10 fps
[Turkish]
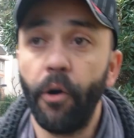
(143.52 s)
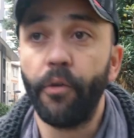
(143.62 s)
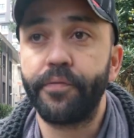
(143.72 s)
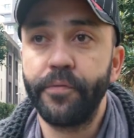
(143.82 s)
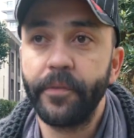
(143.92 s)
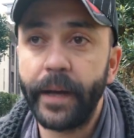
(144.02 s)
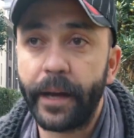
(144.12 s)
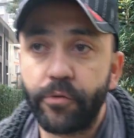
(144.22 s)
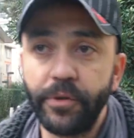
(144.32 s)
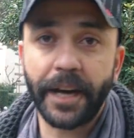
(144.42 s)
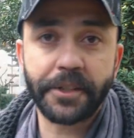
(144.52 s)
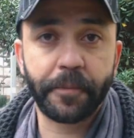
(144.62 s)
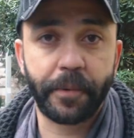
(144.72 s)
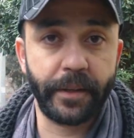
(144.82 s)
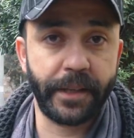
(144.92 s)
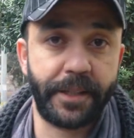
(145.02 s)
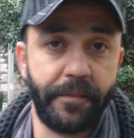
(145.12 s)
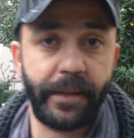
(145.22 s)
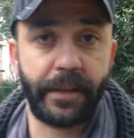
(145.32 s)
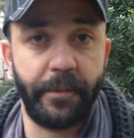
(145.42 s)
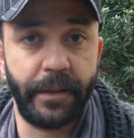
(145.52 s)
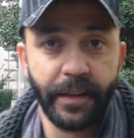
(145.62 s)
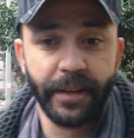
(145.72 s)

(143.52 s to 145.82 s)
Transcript: Of. Yani dünya çapında isimleri mi?